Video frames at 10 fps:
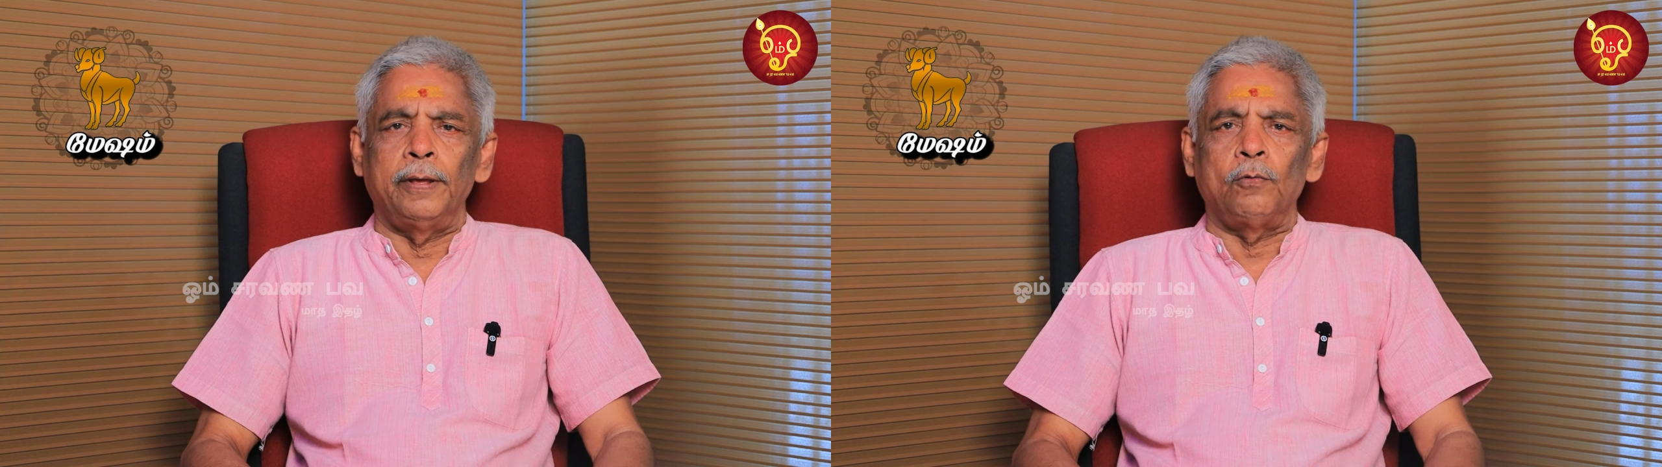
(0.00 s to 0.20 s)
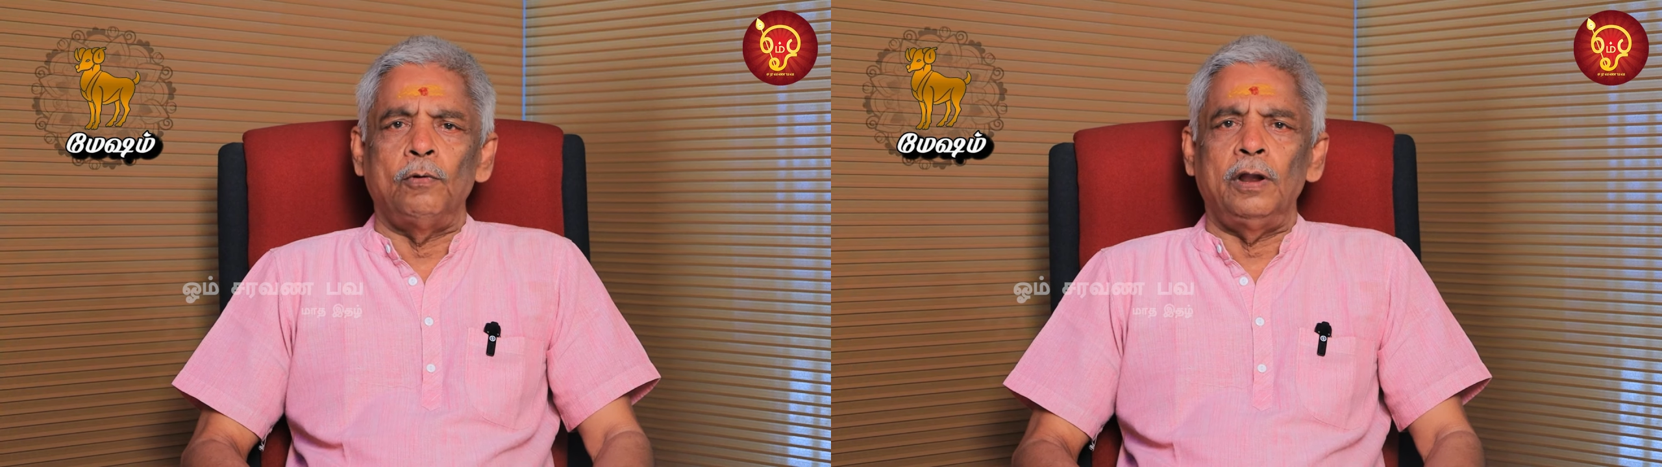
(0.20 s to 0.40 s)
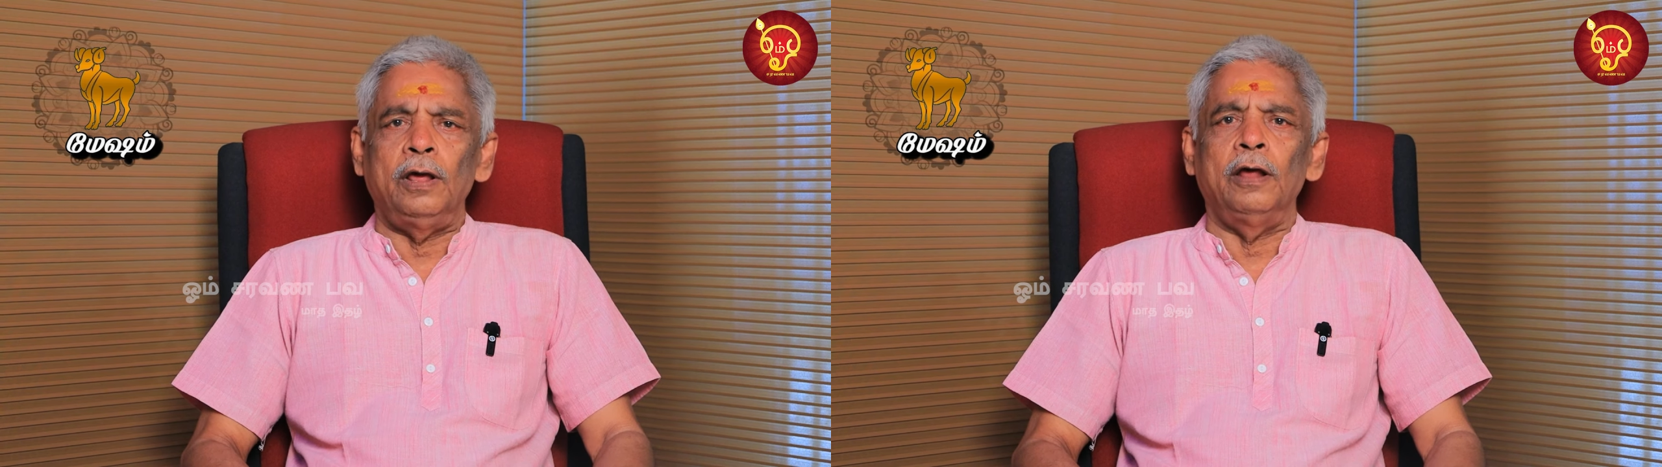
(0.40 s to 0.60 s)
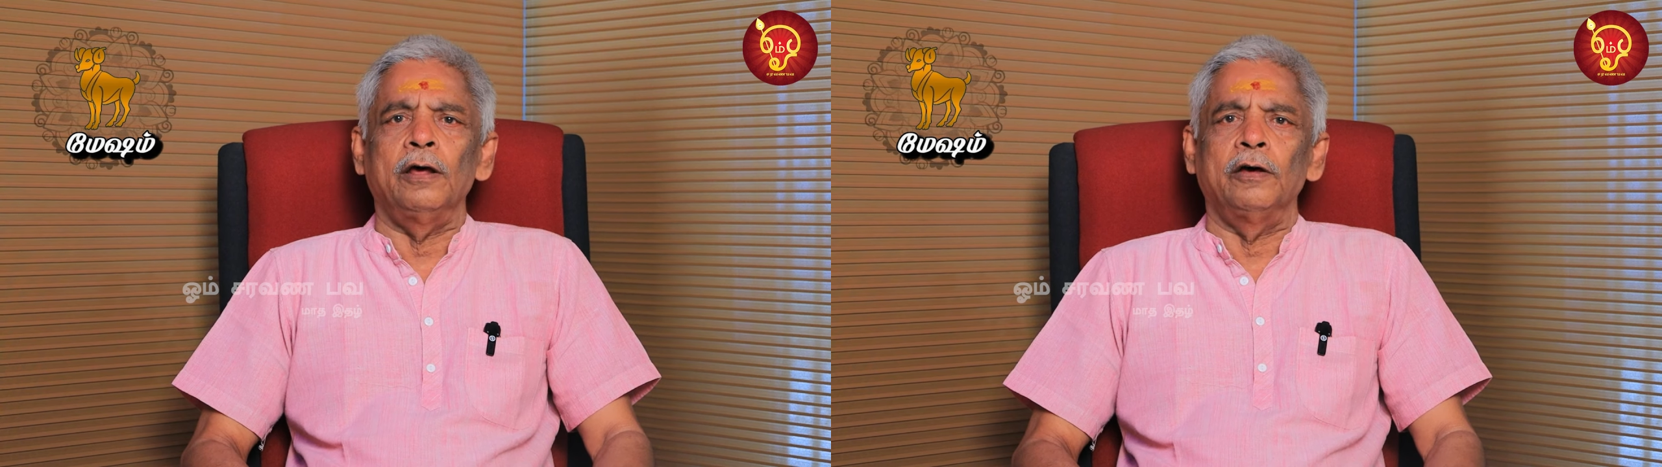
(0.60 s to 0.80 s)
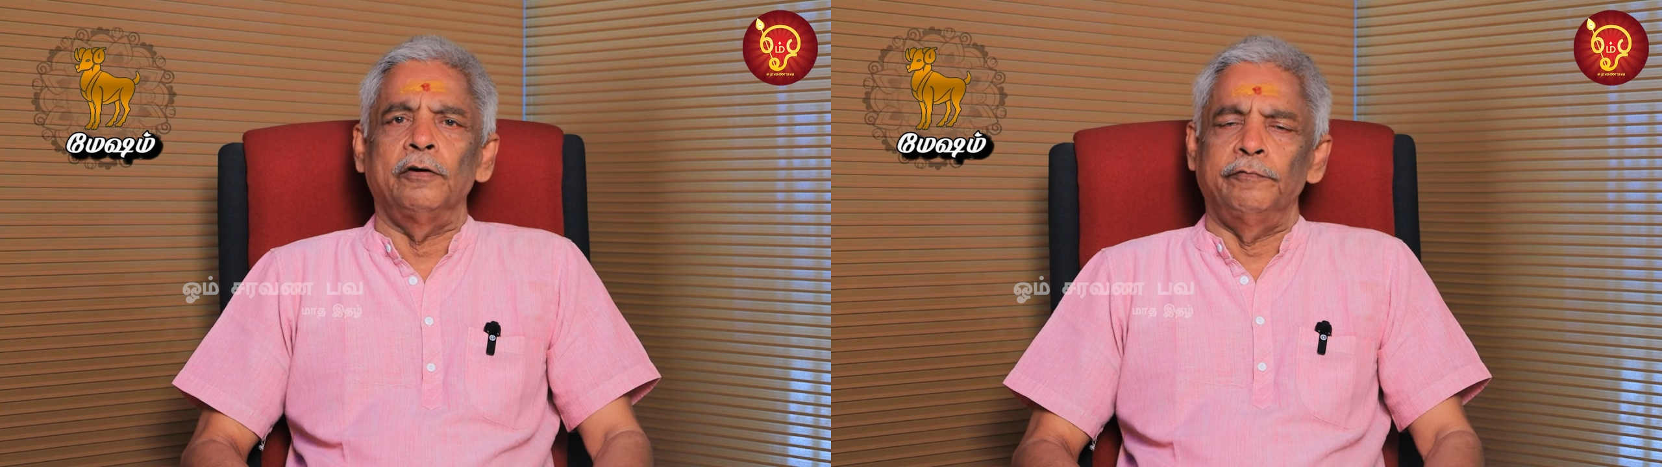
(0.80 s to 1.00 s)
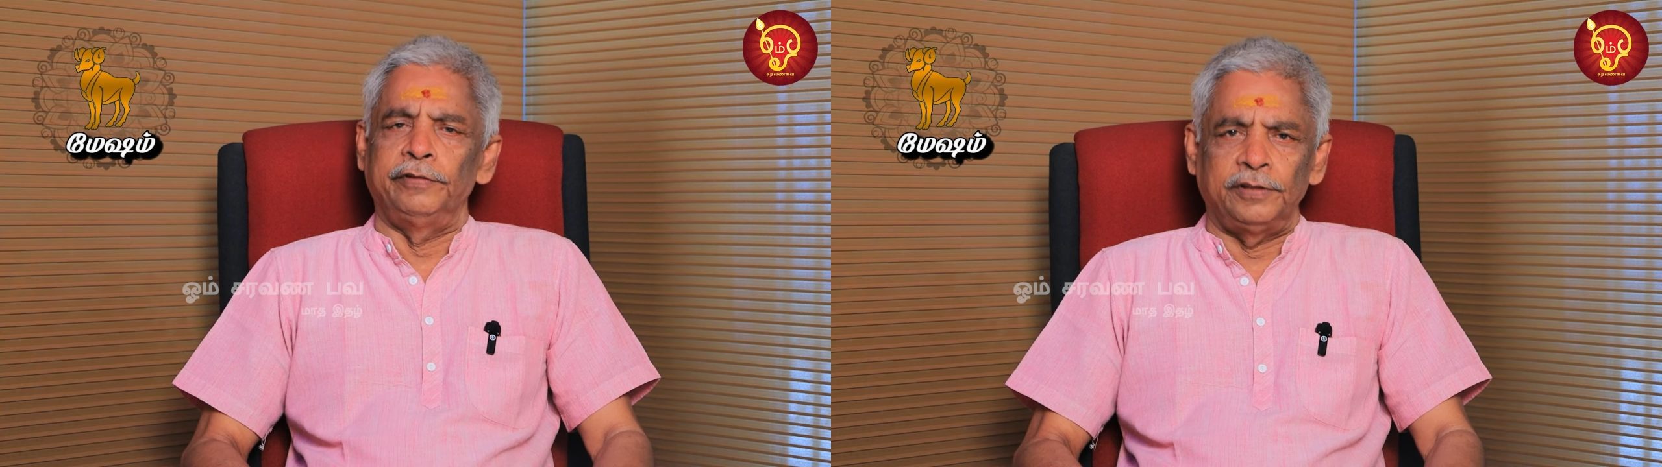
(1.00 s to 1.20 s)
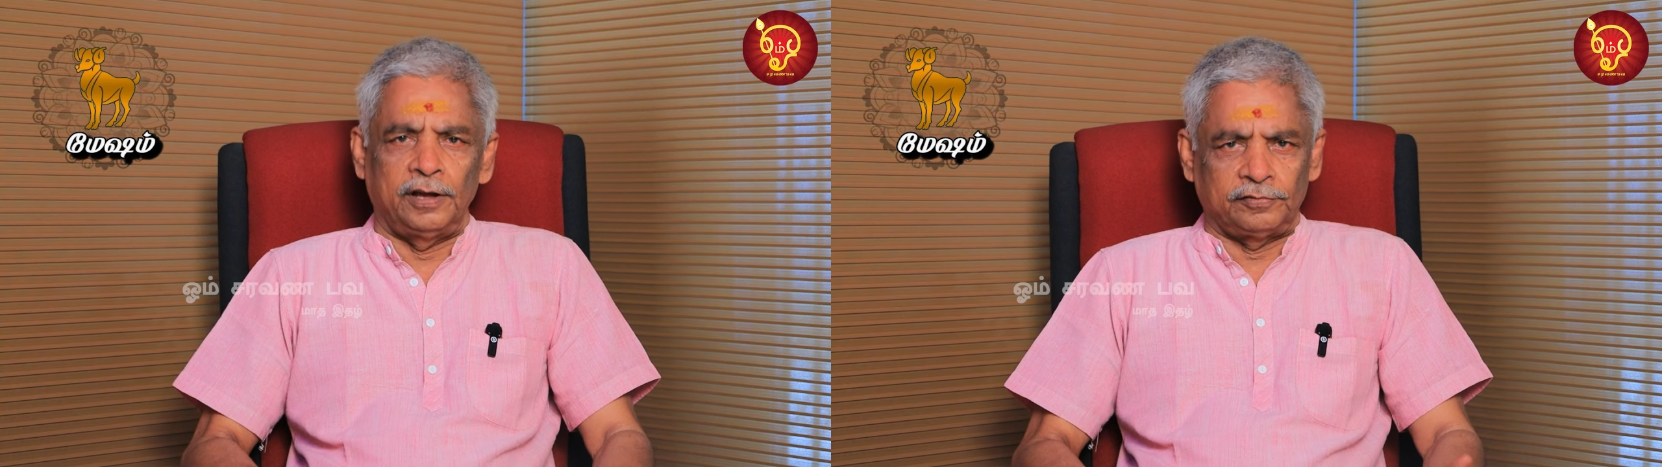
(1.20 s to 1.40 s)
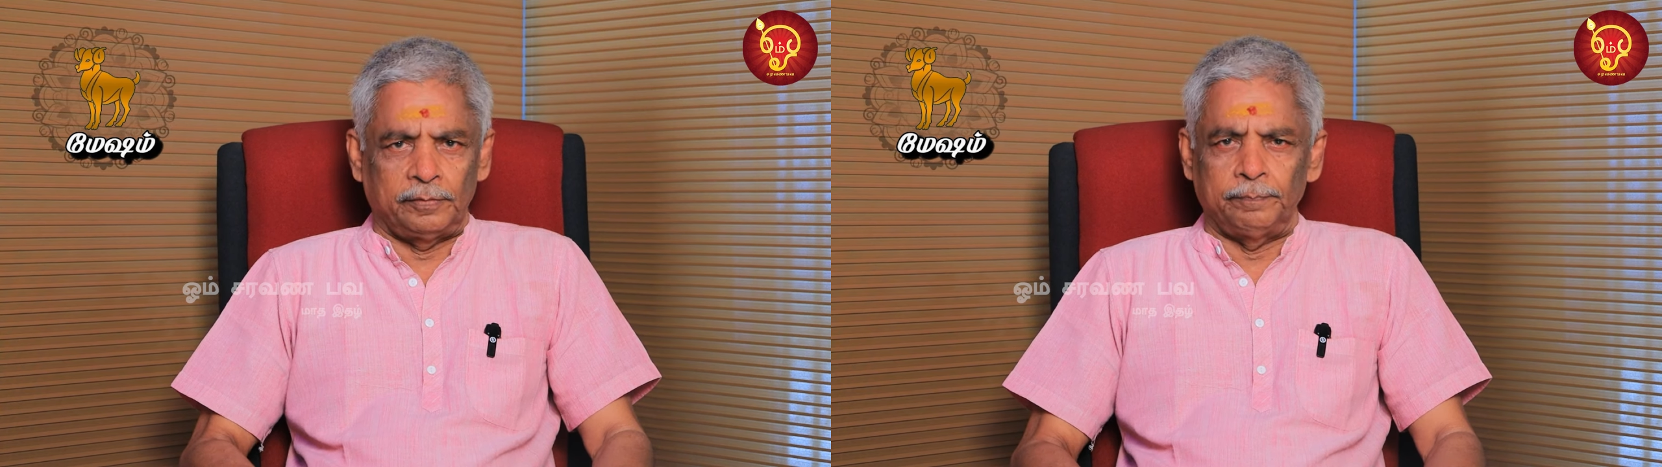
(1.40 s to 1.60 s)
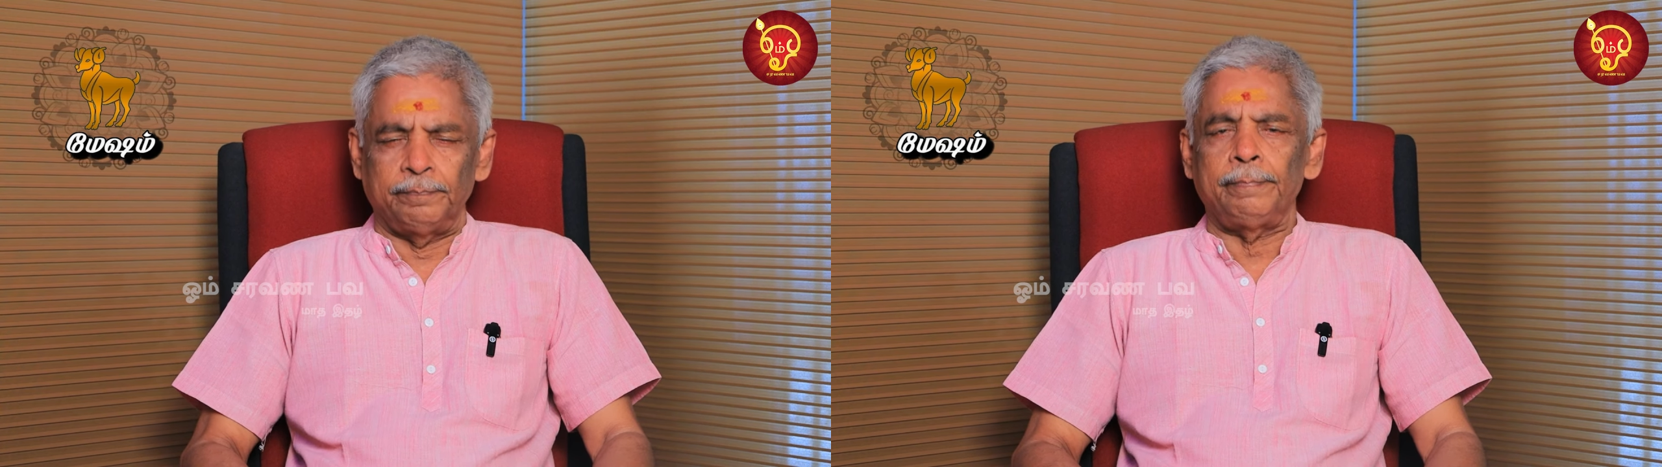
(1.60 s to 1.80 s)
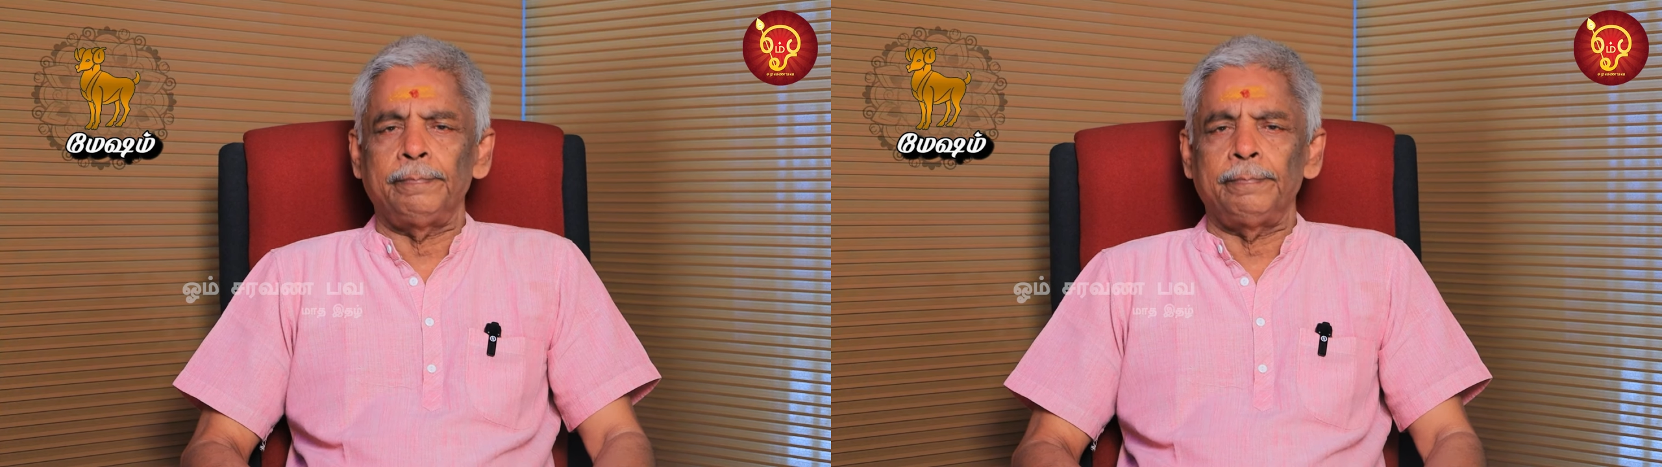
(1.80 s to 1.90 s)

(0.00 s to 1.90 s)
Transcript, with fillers: பேருக்குள்ள வித்தியாசம்